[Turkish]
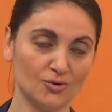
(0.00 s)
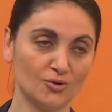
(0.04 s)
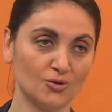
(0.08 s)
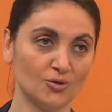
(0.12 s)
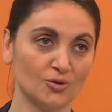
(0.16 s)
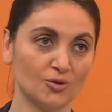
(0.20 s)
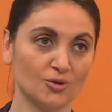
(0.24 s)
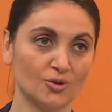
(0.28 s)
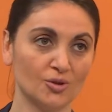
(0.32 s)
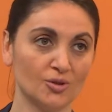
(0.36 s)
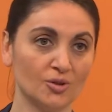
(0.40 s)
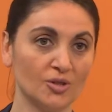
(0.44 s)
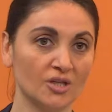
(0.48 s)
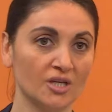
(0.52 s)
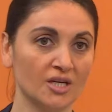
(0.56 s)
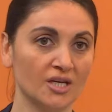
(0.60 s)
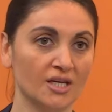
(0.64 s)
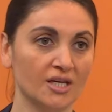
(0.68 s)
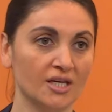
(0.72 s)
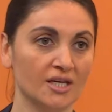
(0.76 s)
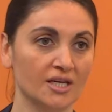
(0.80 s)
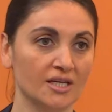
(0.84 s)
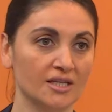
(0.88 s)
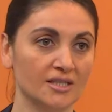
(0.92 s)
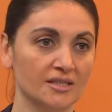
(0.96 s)
Çünkü
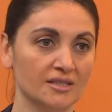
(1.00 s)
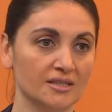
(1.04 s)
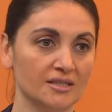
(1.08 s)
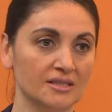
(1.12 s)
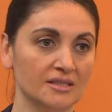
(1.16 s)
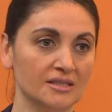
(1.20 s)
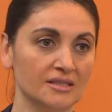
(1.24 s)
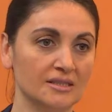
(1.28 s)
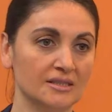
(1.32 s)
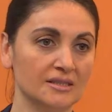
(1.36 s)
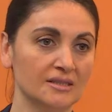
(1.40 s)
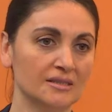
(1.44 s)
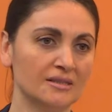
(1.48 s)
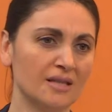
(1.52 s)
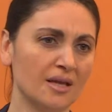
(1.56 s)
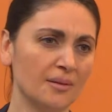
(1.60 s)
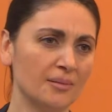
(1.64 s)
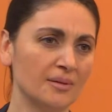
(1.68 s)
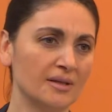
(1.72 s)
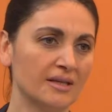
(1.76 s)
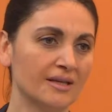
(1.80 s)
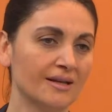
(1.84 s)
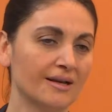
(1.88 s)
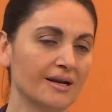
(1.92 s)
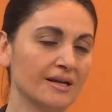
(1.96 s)
e,
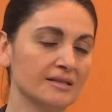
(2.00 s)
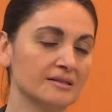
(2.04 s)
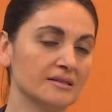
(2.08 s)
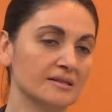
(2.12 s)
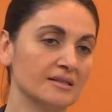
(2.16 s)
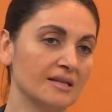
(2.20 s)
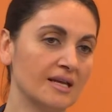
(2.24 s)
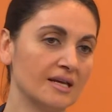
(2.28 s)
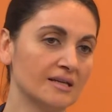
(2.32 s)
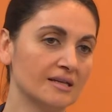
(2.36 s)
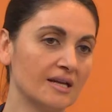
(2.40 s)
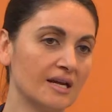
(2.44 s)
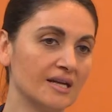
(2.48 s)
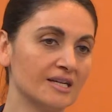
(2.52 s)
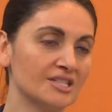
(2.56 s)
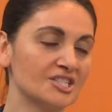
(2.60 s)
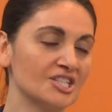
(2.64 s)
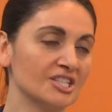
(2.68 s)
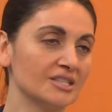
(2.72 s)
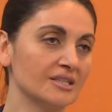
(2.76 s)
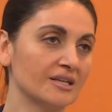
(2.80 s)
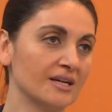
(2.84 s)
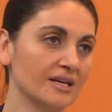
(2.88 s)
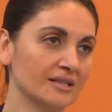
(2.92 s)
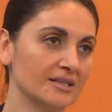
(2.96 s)
tabii ki kadınlar
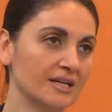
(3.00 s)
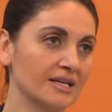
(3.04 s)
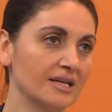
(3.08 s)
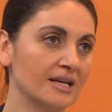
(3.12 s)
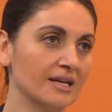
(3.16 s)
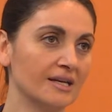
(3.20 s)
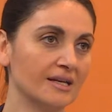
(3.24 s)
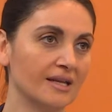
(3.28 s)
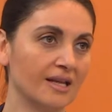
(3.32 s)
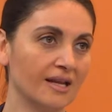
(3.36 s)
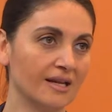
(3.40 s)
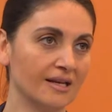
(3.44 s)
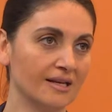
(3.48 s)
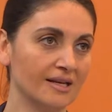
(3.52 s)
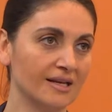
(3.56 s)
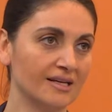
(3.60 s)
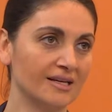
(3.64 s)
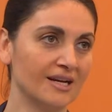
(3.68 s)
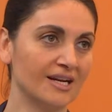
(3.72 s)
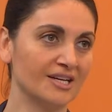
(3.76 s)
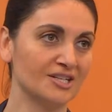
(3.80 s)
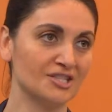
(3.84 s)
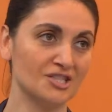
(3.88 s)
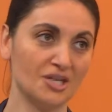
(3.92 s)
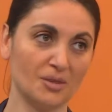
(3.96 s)
harcadığı kadar erkekler
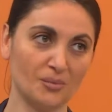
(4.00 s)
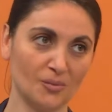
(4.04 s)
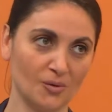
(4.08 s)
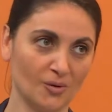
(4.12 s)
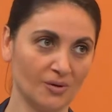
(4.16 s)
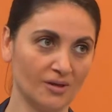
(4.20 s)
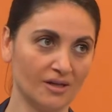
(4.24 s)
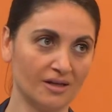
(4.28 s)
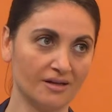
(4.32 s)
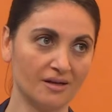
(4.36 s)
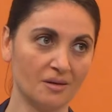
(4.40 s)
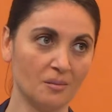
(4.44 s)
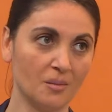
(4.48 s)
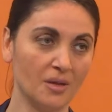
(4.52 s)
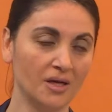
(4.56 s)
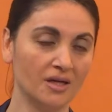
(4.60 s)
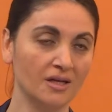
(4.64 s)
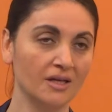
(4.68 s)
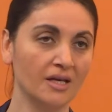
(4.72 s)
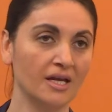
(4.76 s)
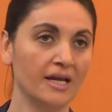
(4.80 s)
harcamıyorlar ama